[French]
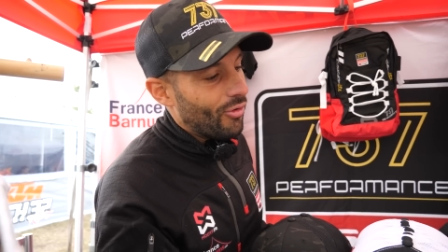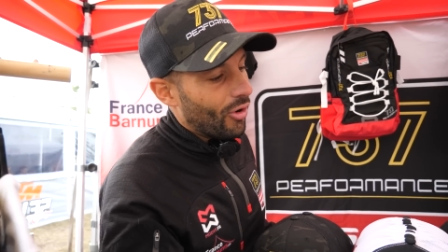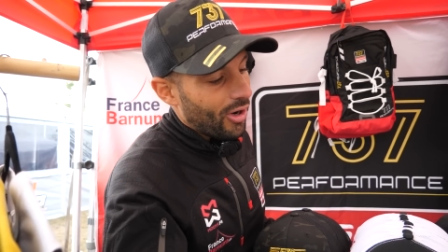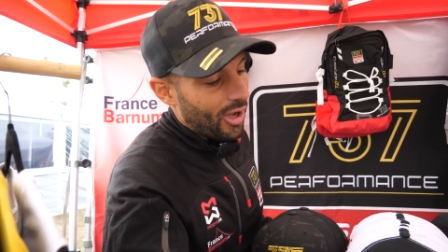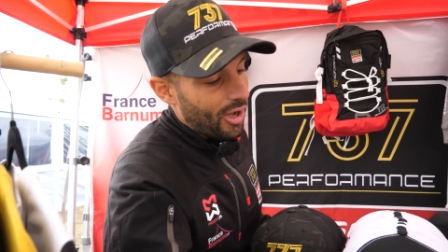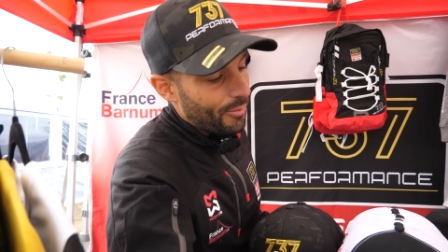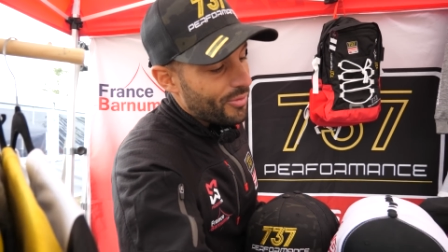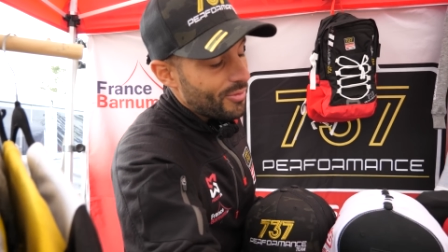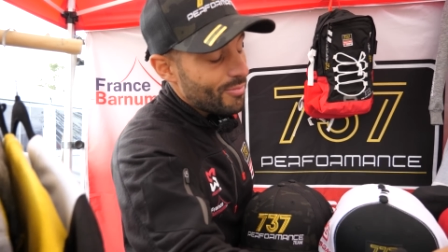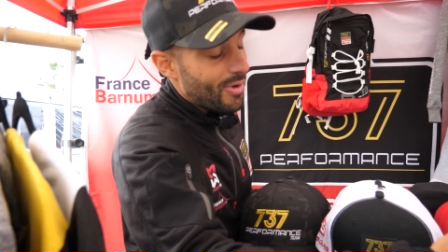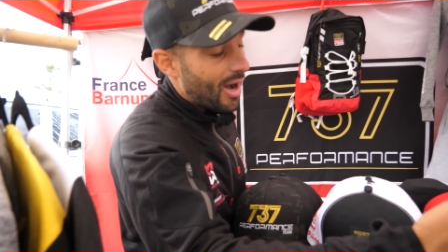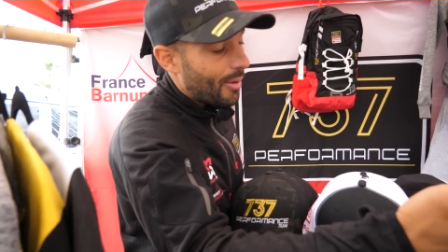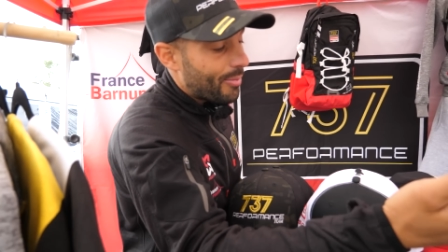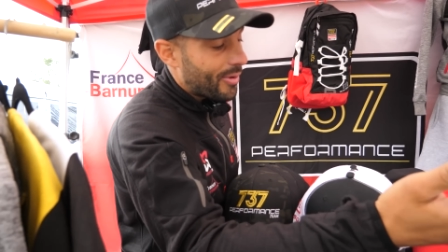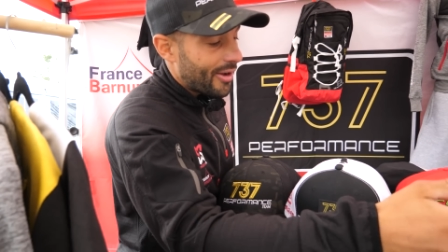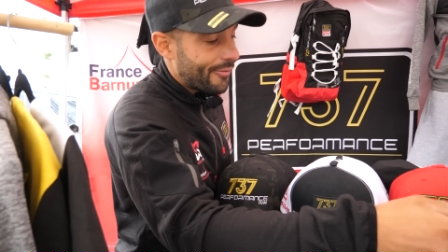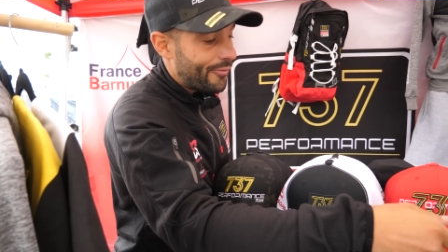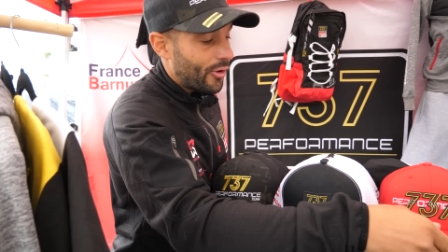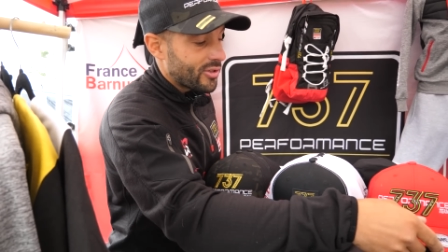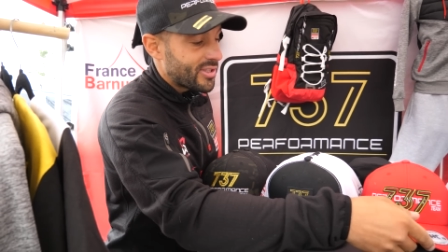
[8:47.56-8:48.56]
voilà, puis bah
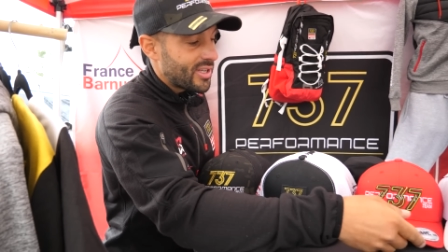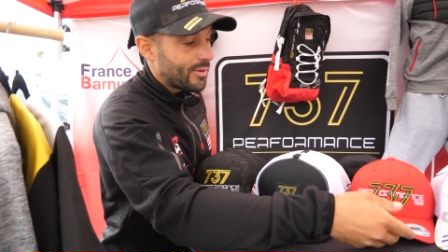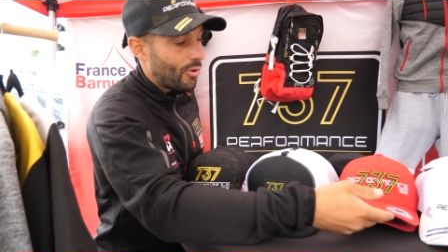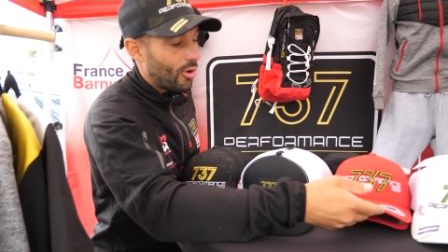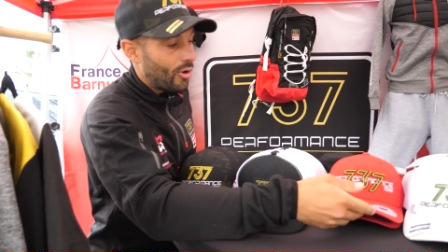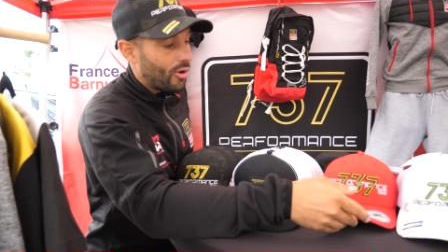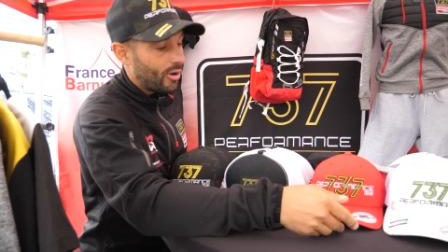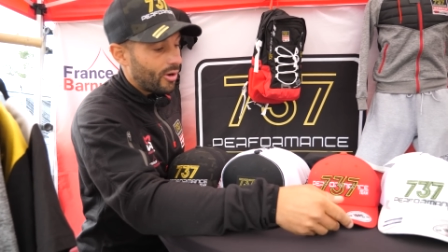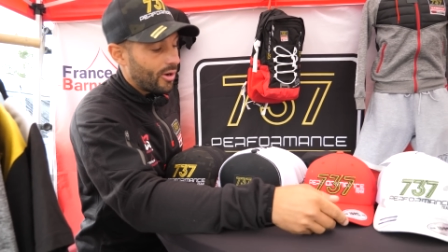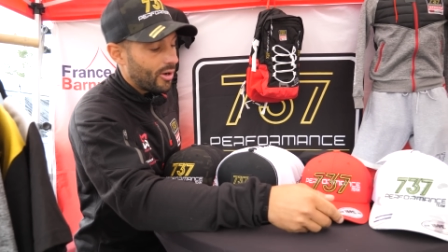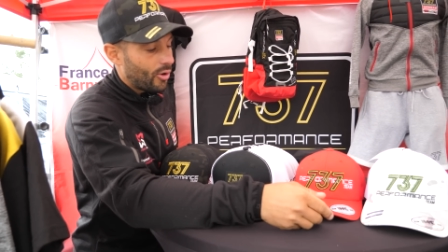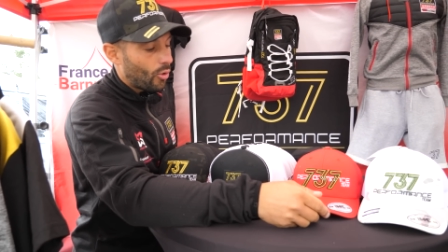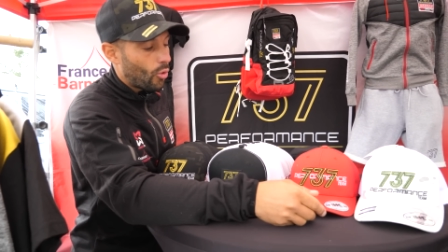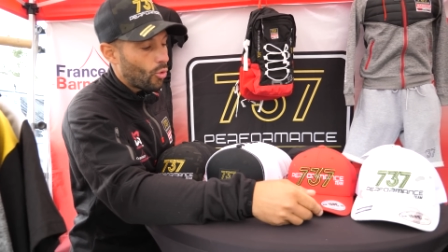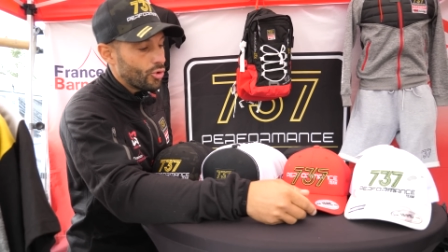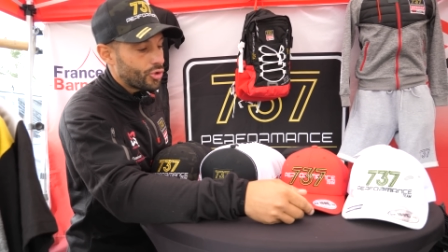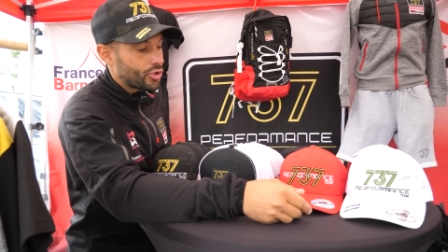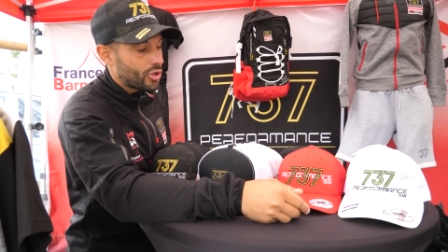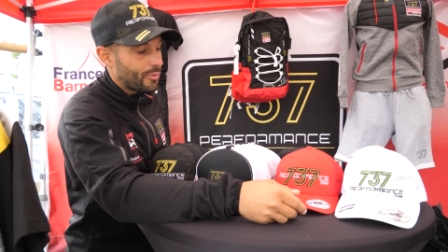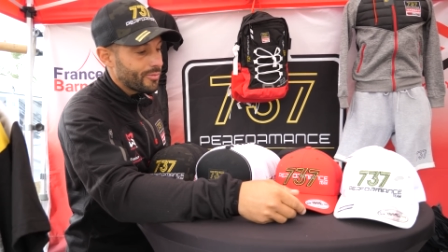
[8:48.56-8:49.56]
après forcément
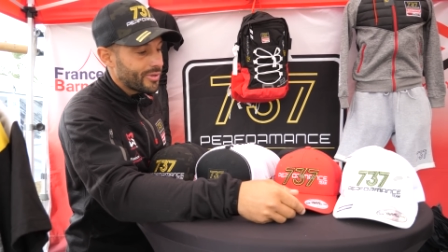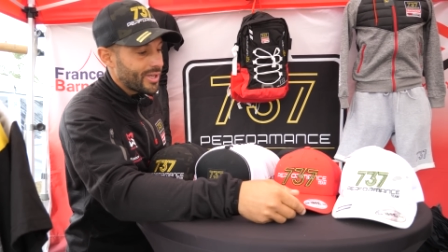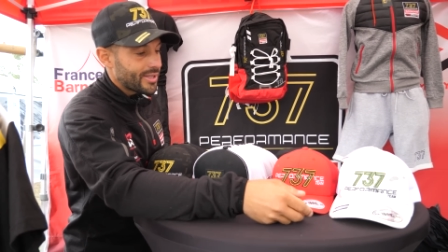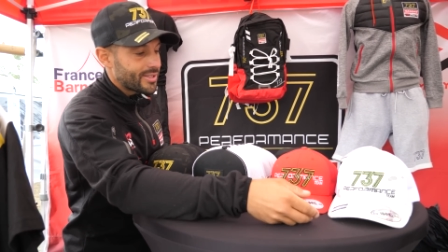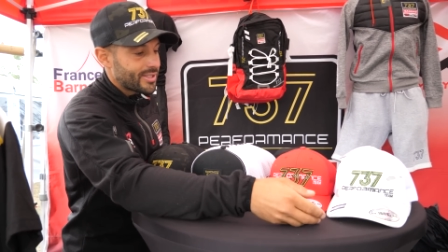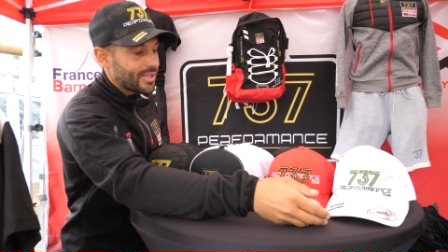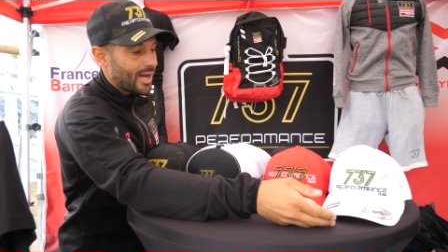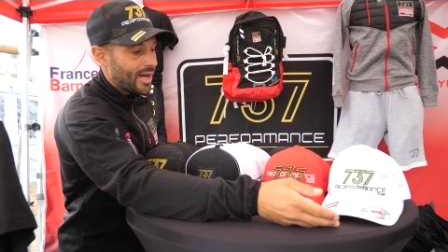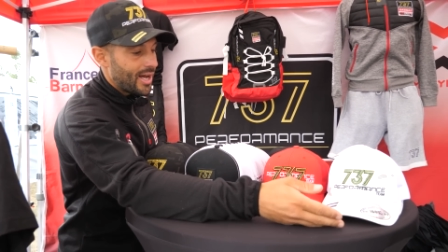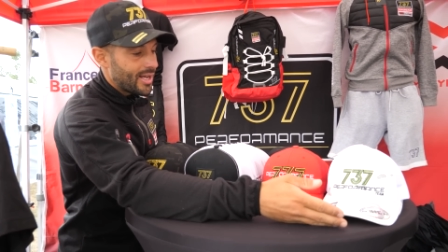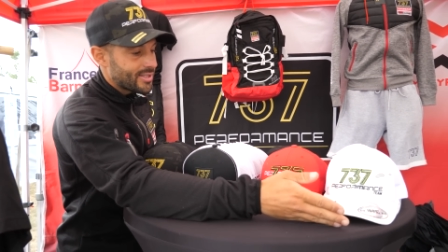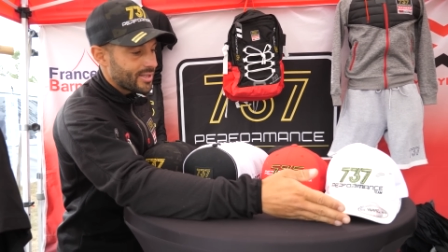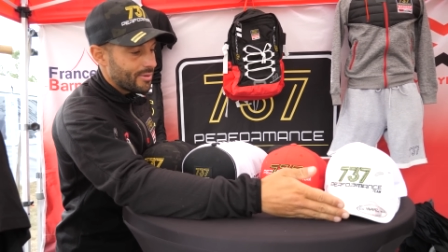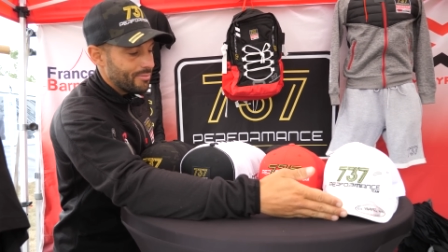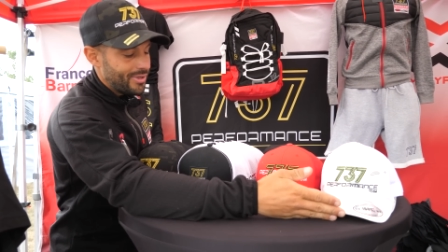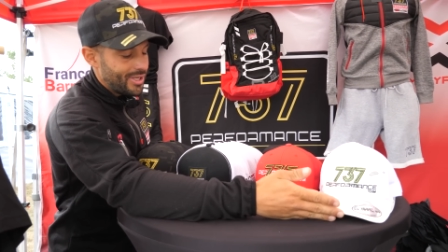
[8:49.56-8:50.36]
rouge comme gaz gaz,